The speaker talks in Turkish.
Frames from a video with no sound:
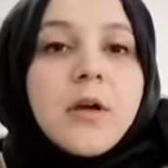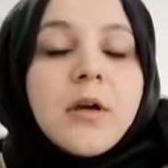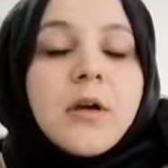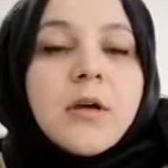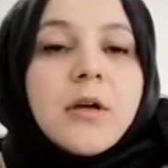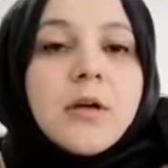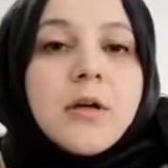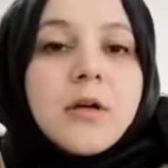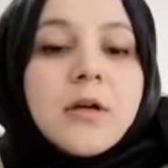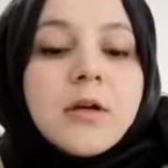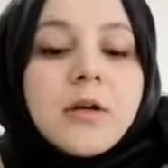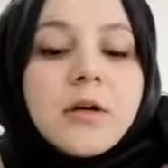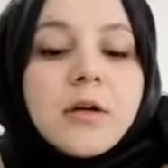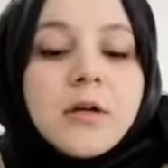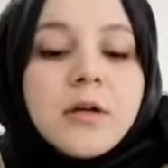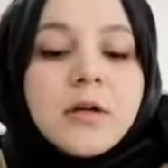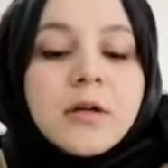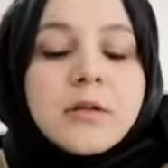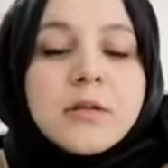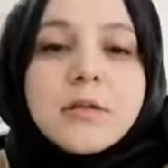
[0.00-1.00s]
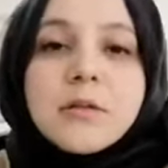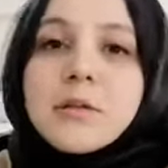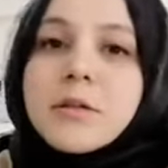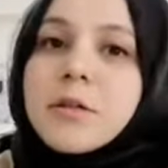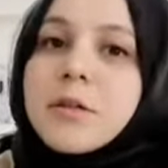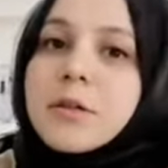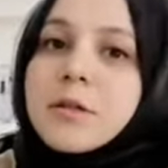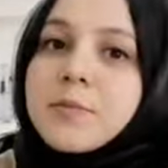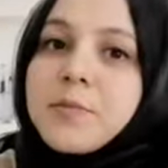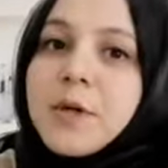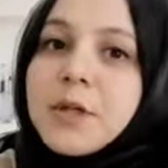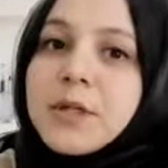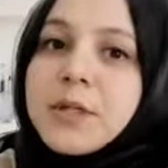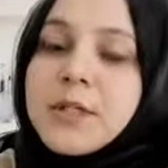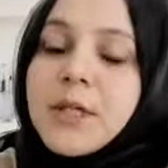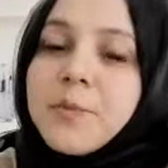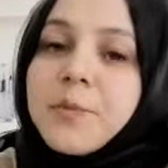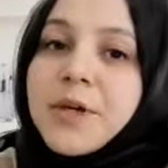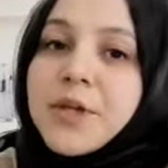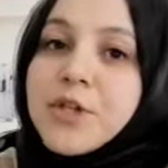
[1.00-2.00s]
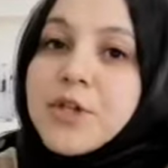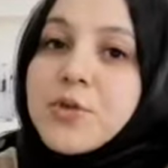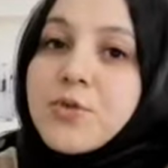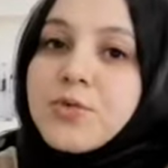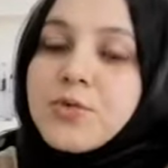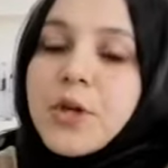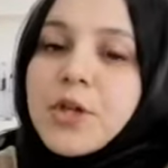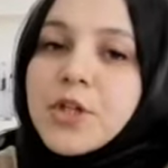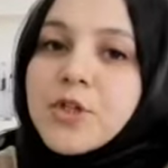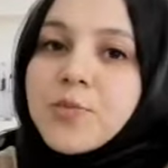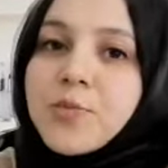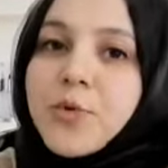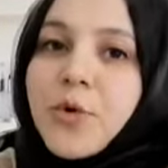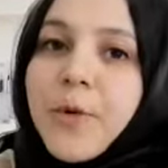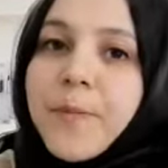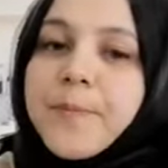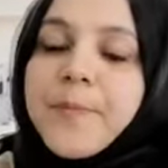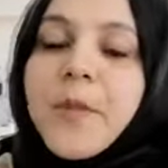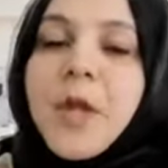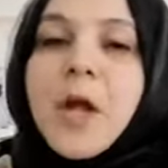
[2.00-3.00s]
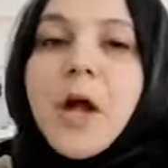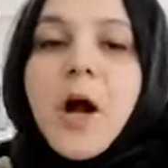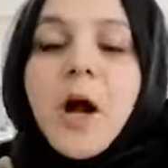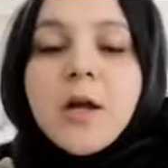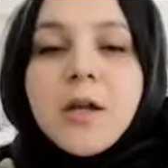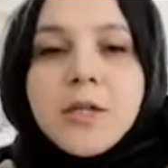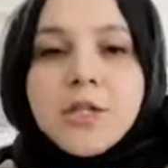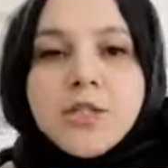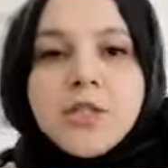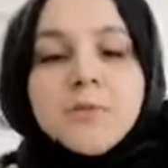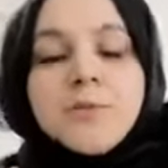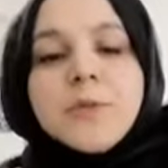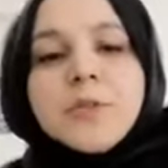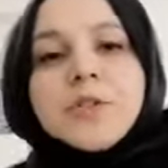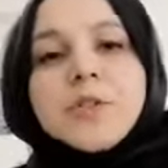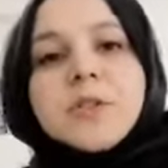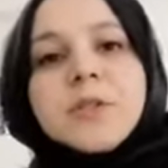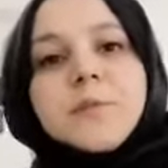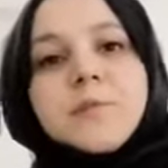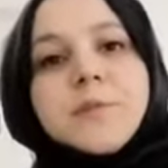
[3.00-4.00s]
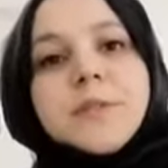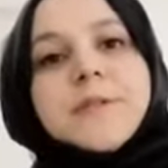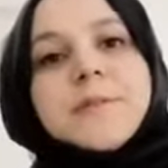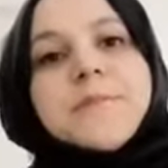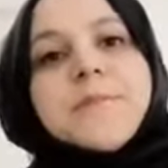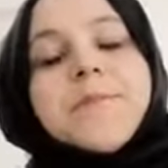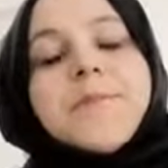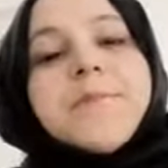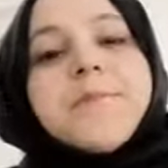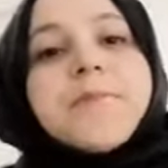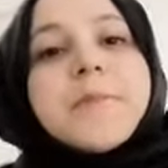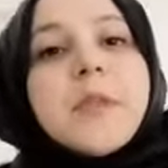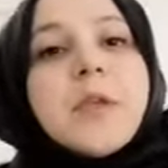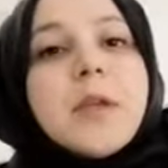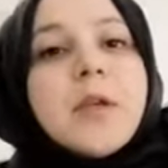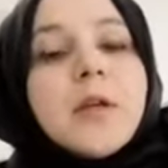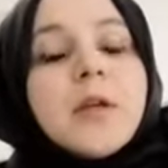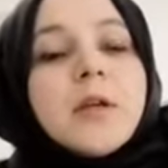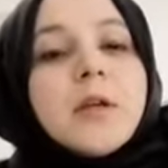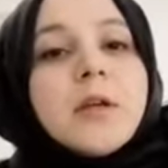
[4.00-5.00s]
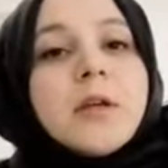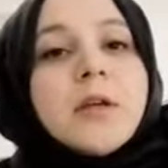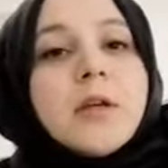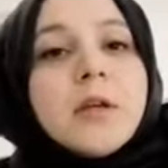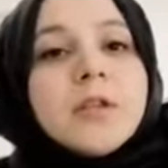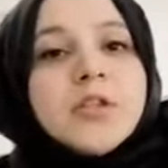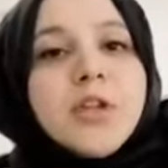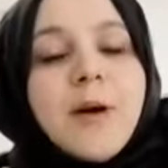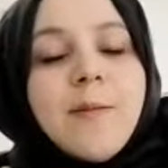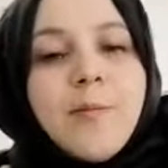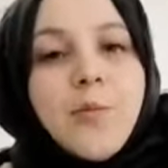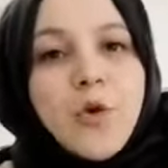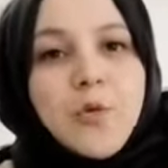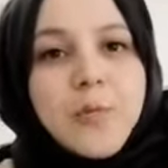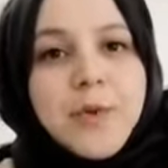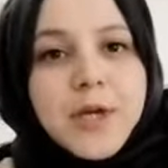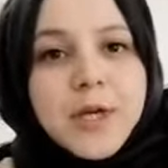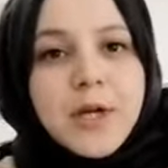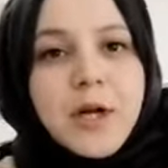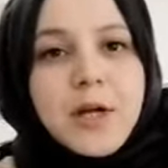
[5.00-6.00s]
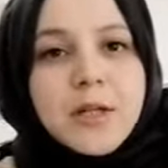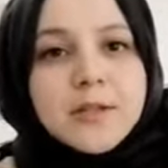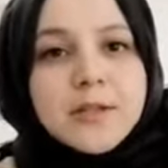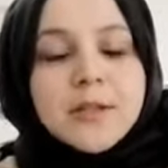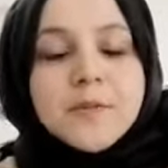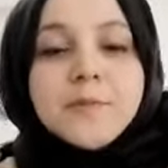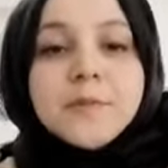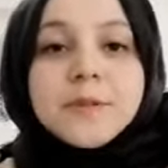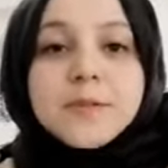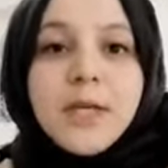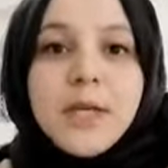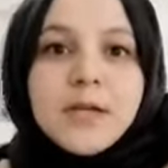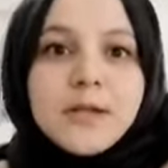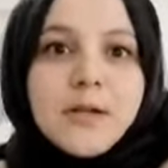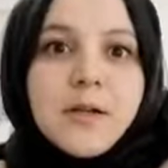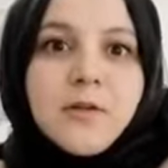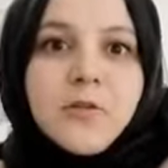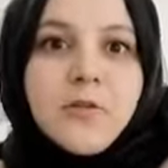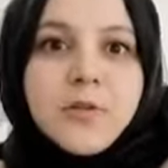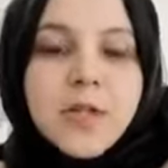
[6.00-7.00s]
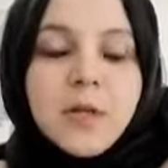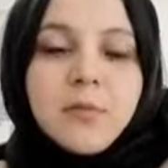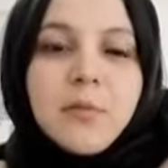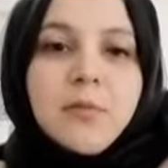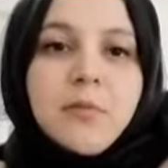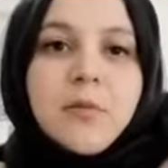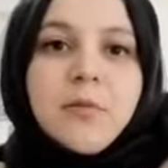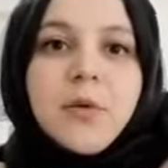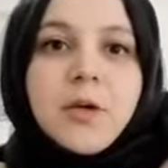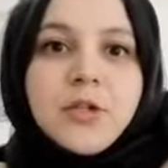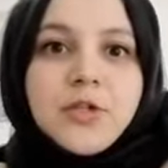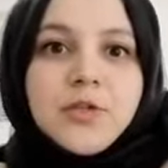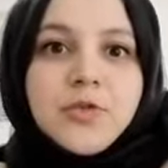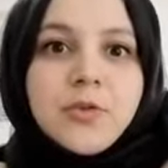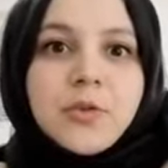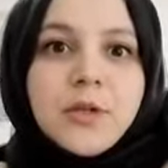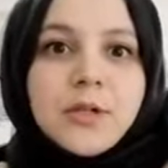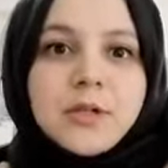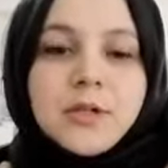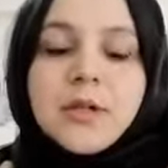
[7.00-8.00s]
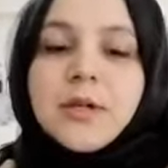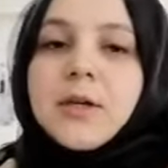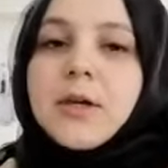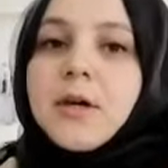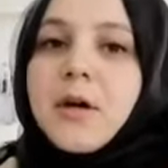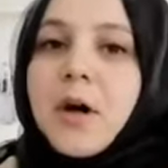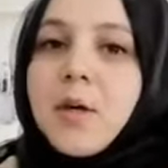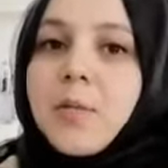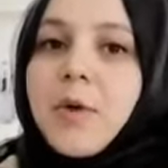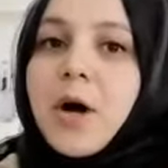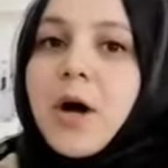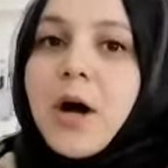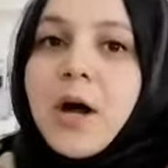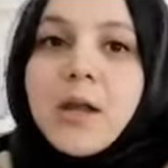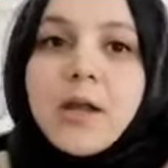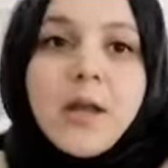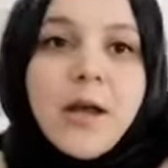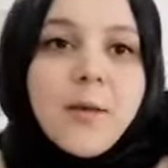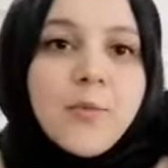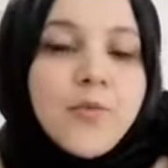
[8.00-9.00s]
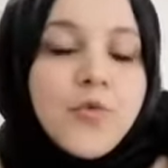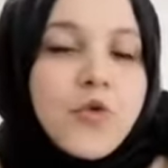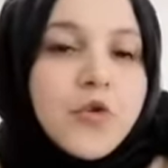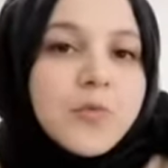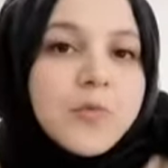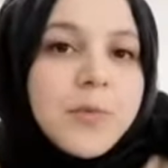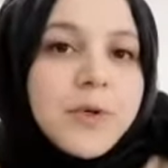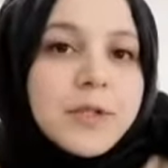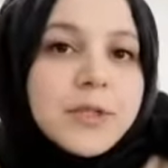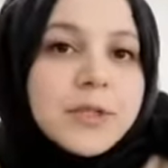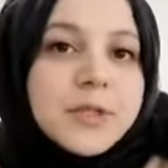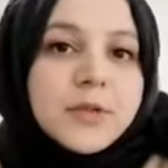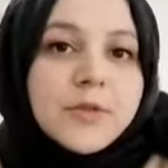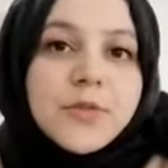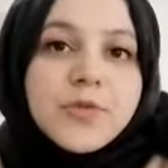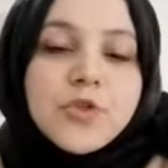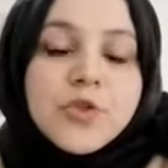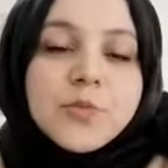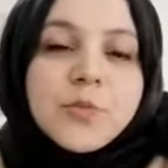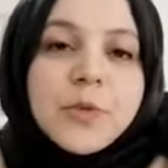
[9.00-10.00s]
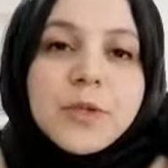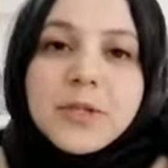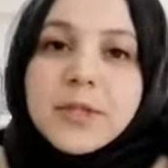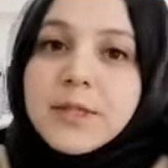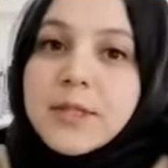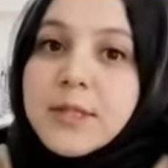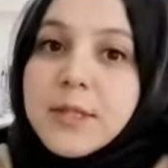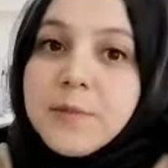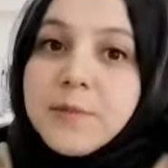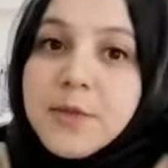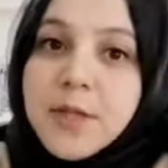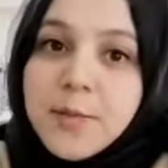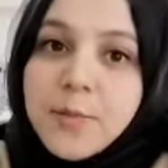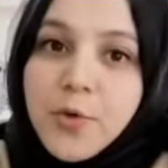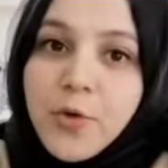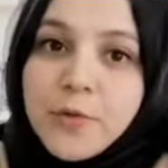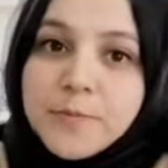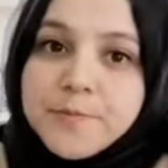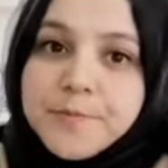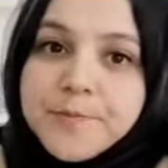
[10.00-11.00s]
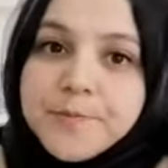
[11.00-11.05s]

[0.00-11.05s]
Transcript: Ee, balığı yemek için uğraşmıyor. Araştırmacılarımız cam bölmeyi kaldırıp tekrar gözlemlemeye başlıyorlar. Ama hala büyük balık küçük balığı gidip yemiyor.